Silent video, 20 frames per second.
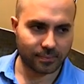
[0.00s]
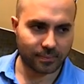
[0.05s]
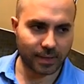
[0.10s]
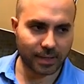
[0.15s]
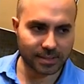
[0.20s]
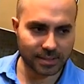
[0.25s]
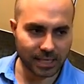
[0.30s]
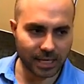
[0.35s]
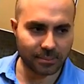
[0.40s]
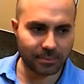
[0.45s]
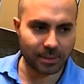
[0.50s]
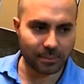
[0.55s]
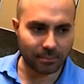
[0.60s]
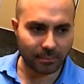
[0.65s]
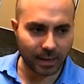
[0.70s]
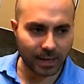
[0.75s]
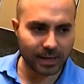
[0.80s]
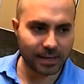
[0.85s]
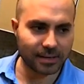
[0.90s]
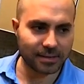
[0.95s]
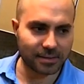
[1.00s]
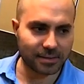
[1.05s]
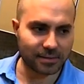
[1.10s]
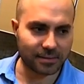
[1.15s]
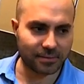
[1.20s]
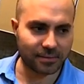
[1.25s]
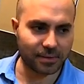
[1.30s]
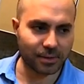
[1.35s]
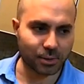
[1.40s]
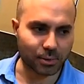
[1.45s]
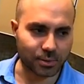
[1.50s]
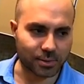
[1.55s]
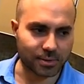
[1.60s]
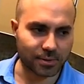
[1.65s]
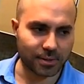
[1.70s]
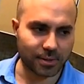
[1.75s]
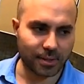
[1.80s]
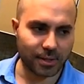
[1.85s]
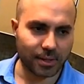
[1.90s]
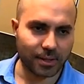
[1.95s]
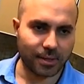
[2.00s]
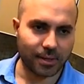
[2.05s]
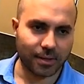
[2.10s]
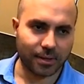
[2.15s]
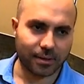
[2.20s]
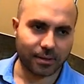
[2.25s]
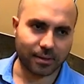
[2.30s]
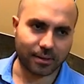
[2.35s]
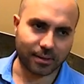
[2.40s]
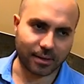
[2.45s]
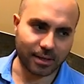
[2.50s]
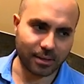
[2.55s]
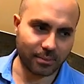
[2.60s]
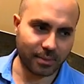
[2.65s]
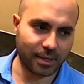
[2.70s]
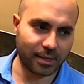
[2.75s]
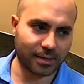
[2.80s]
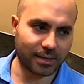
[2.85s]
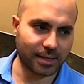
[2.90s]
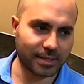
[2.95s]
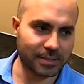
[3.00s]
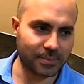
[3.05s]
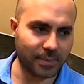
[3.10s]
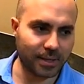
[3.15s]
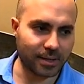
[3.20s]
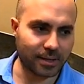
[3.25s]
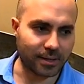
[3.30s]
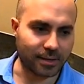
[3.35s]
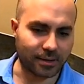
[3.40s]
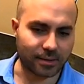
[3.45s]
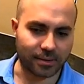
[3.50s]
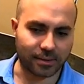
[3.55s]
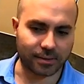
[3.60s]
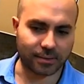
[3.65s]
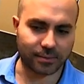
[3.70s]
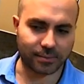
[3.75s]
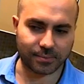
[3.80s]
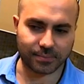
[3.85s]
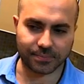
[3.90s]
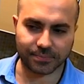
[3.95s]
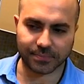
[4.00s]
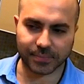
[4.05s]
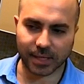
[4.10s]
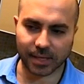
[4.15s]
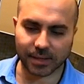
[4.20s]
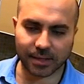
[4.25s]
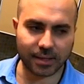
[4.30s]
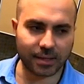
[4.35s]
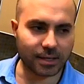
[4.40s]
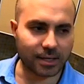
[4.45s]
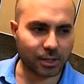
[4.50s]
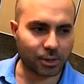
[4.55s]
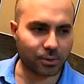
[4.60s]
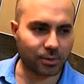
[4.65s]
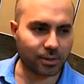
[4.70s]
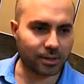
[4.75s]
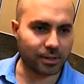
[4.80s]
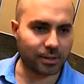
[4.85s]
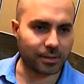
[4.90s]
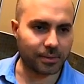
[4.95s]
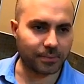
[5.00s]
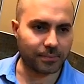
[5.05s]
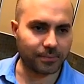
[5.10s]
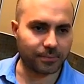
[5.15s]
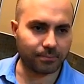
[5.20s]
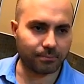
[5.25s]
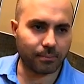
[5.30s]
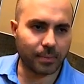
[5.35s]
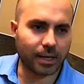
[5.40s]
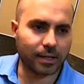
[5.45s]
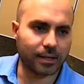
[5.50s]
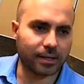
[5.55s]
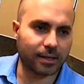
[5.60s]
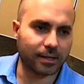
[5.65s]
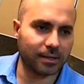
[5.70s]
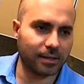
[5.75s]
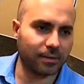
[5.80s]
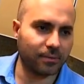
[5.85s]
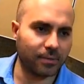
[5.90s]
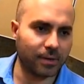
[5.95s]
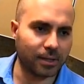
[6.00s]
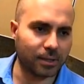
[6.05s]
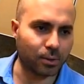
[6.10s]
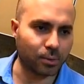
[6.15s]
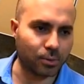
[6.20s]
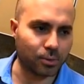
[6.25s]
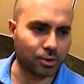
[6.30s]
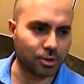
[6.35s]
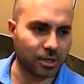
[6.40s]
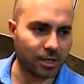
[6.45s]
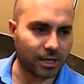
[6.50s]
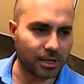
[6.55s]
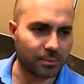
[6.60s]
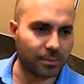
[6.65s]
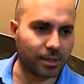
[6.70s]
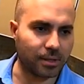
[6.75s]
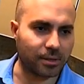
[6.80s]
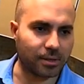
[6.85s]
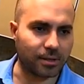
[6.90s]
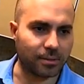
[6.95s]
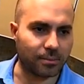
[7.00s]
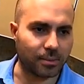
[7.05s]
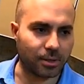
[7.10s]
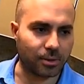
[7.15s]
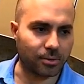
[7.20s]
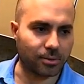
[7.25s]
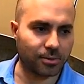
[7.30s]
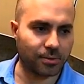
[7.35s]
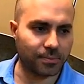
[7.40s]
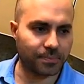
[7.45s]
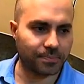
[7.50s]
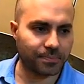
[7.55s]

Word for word: А okay. самый маленький вирус э, имеет размеры такие, которые мало какие фильтрующие элементы имеют.